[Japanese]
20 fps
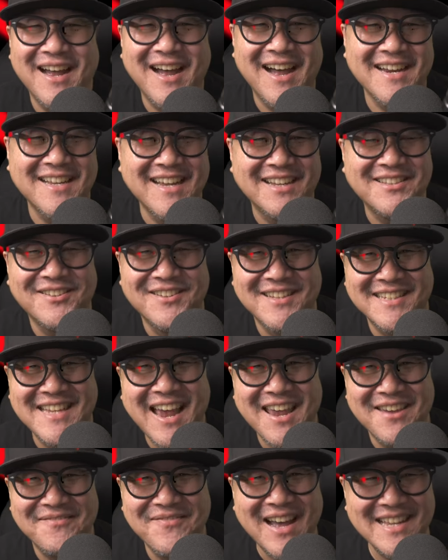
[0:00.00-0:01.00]
ありがとうご
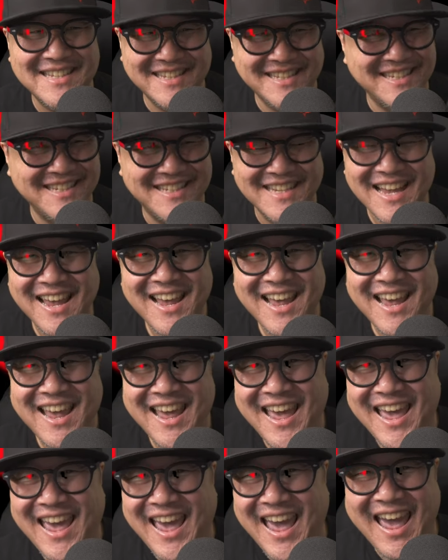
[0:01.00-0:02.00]
ざいます。
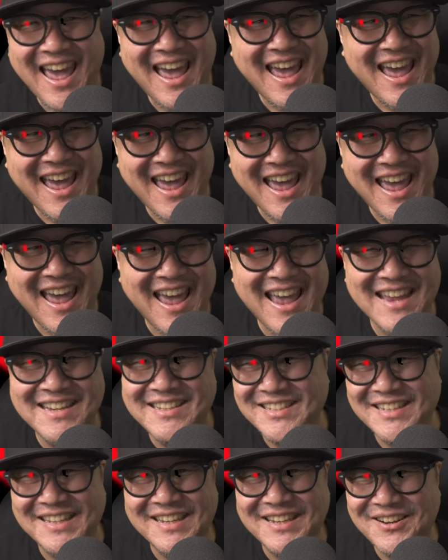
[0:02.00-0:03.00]
え
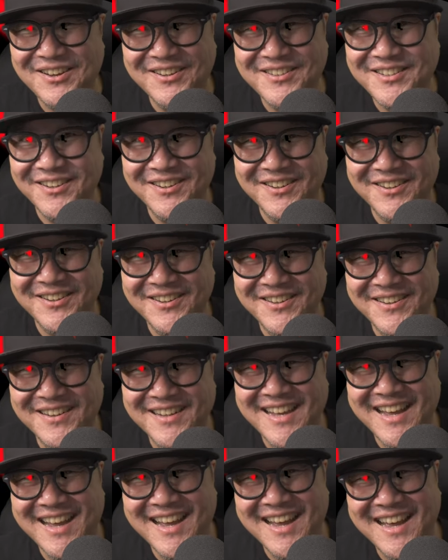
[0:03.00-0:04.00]
次の動
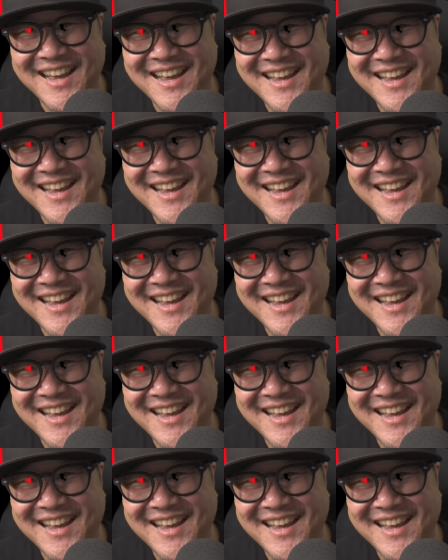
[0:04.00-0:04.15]
画